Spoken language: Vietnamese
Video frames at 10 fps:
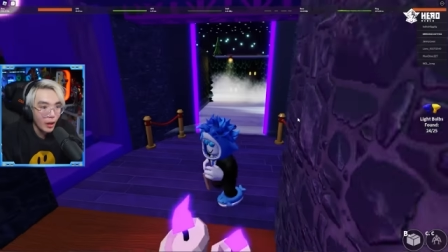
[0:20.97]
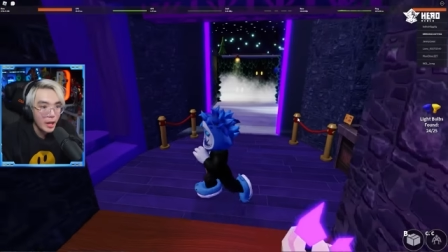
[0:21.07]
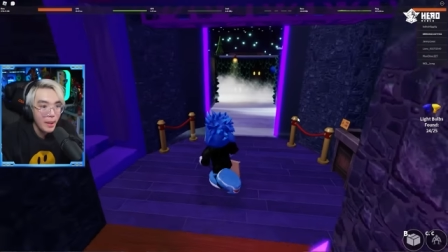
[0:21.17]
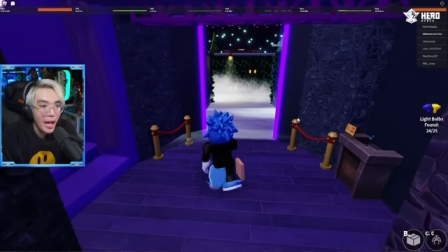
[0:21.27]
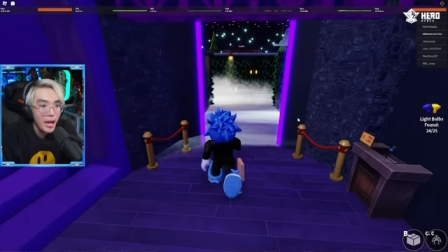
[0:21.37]

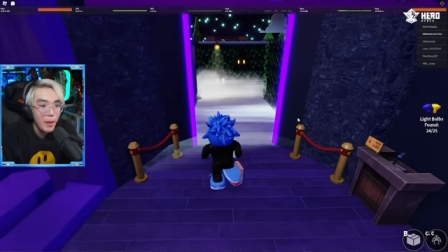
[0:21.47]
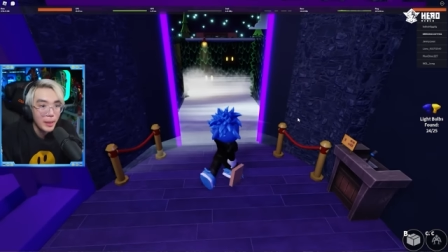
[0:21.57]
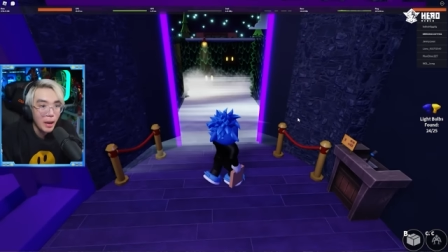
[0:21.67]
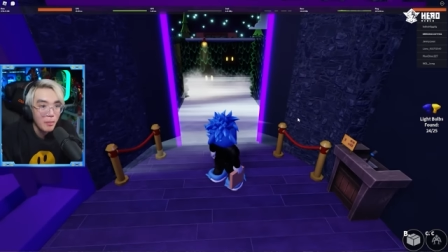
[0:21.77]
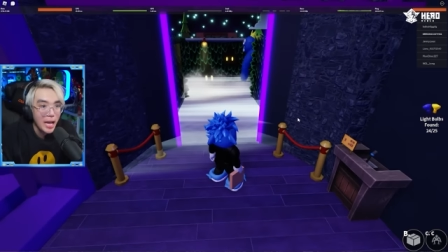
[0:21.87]
Thoải mái quá,
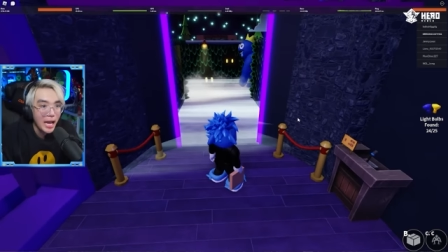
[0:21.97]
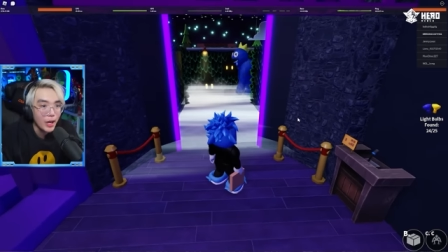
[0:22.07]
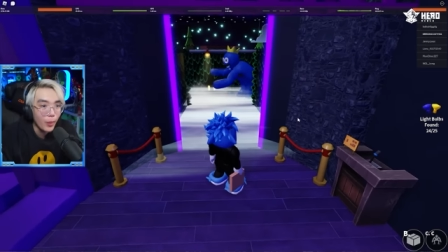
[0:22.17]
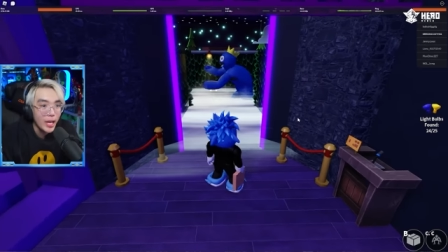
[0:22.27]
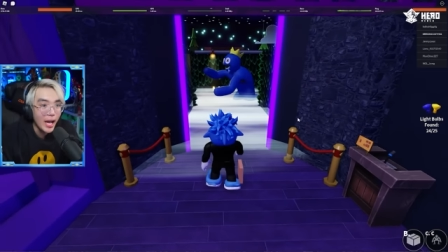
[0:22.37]
mình không bị ai
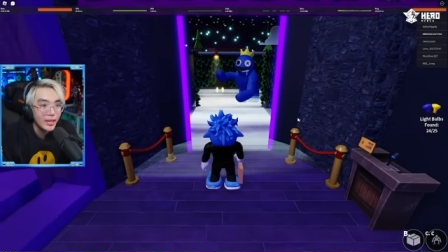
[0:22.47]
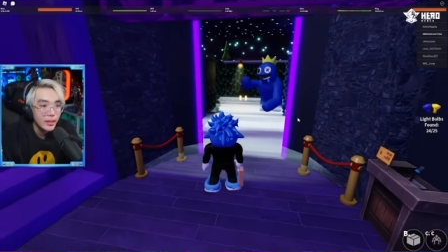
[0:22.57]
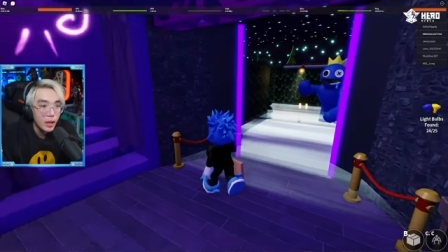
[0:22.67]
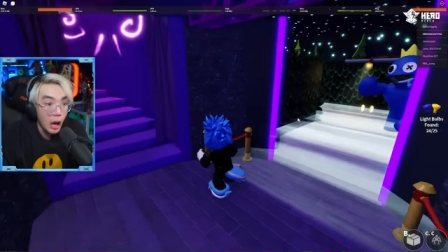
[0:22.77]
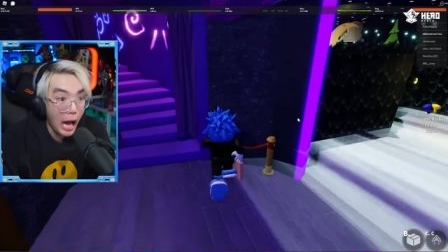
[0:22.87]
đuổi hết
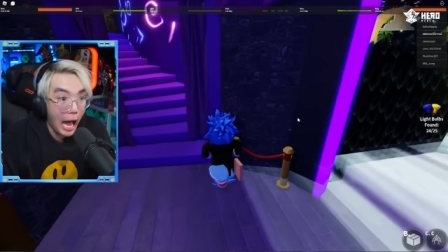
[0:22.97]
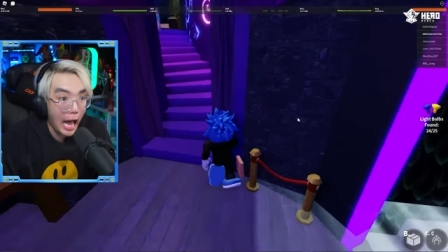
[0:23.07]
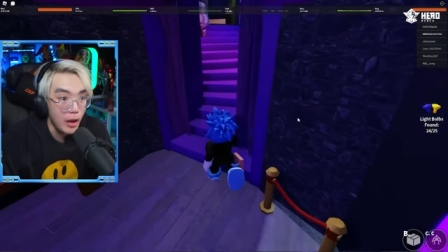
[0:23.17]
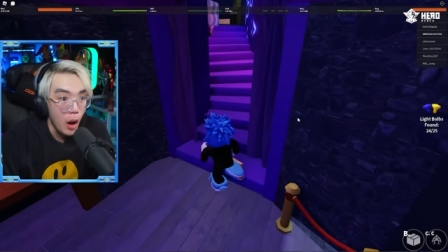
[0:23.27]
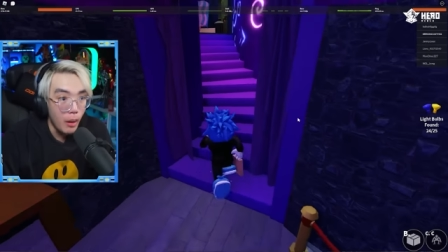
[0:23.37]

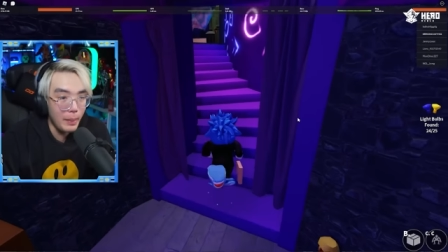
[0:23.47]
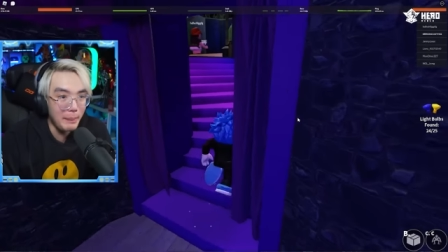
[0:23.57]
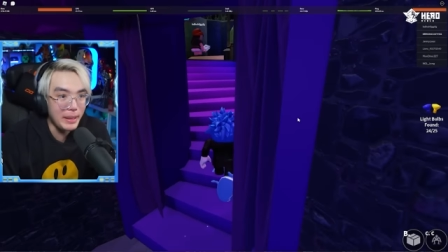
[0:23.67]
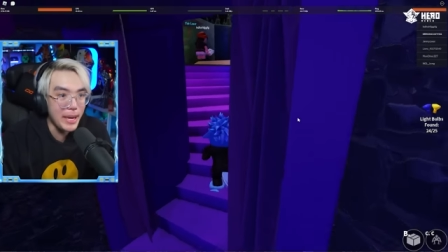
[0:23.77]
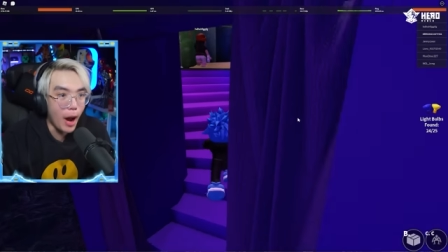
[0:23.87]
mình,
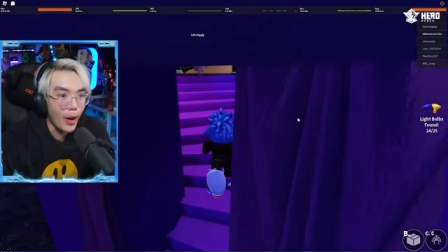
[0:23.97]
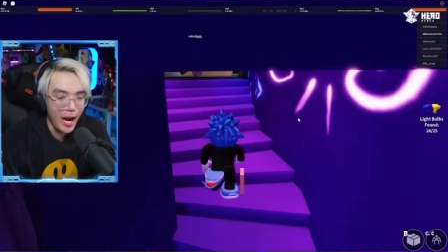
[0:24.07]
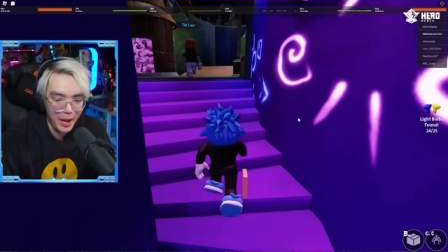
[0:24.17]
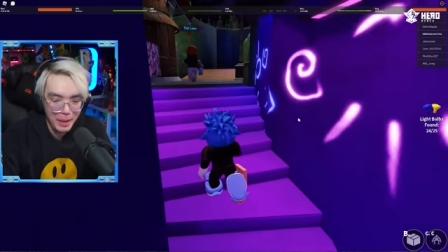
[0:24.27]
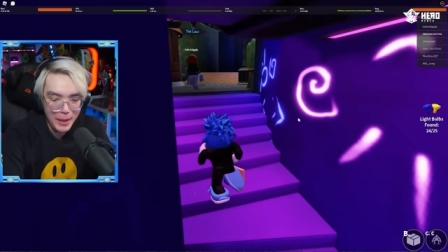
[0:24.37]
mình bị đuổi
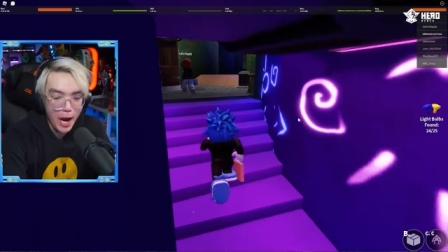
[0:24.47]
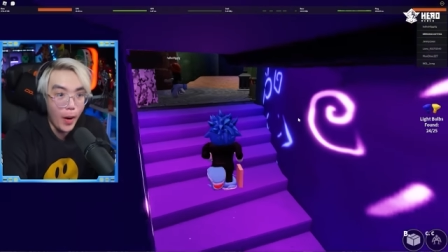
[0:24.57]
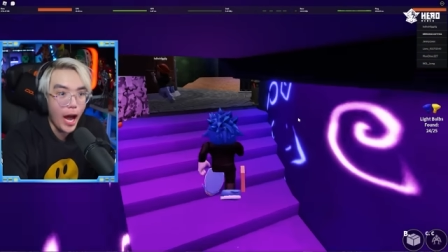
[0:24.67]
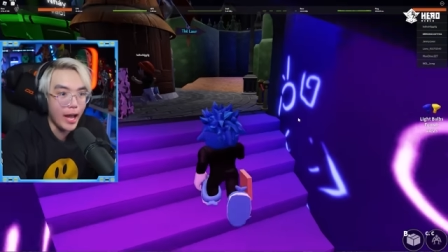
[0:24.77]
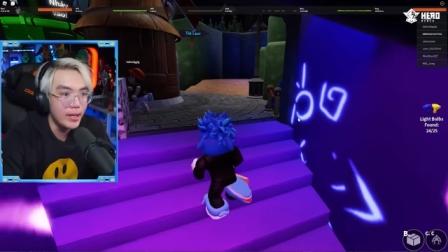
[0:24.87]
rồi, mình bị đuổi
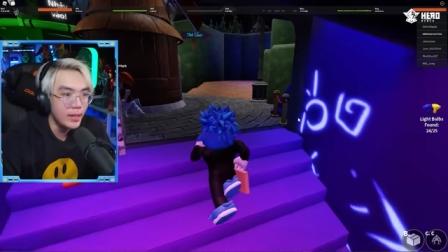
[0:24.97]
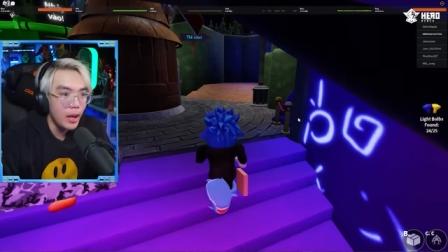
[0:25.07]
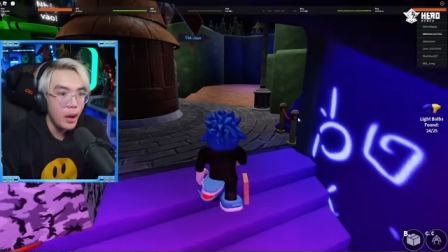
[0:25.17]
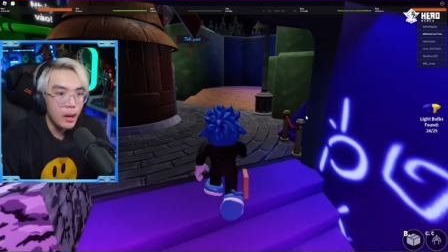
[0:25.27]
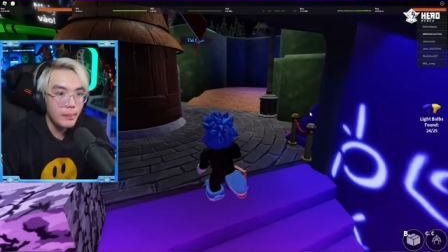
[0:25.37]
rồi
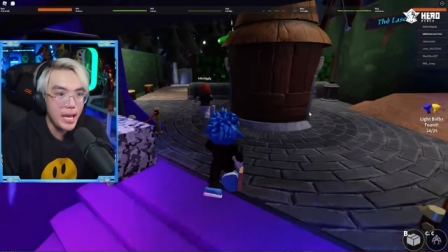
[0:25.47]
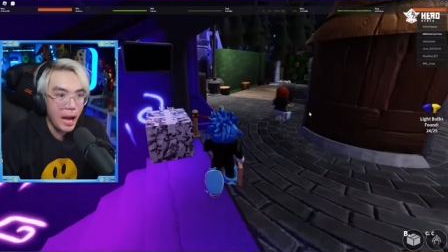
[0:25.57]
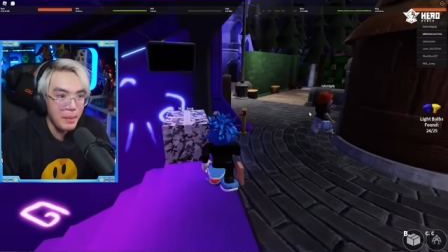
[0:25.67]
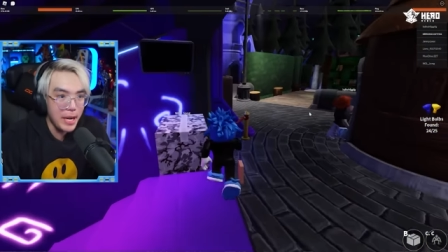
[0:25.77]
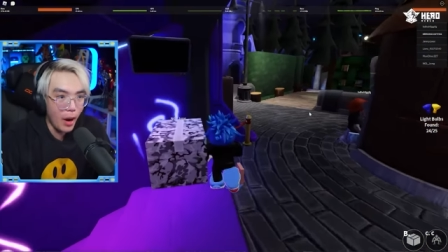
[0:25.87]
Bây giờ
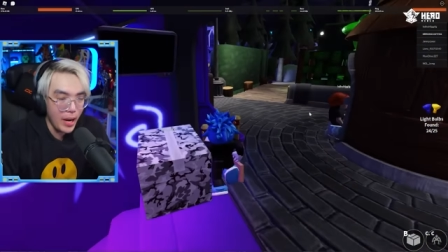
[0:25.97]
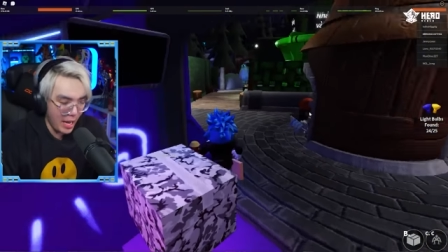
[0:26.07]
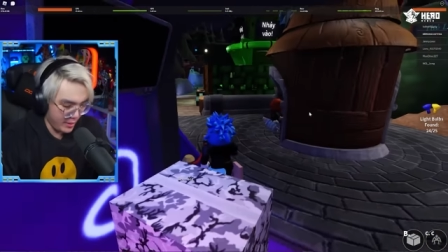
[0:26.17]
mình bị đuổi nè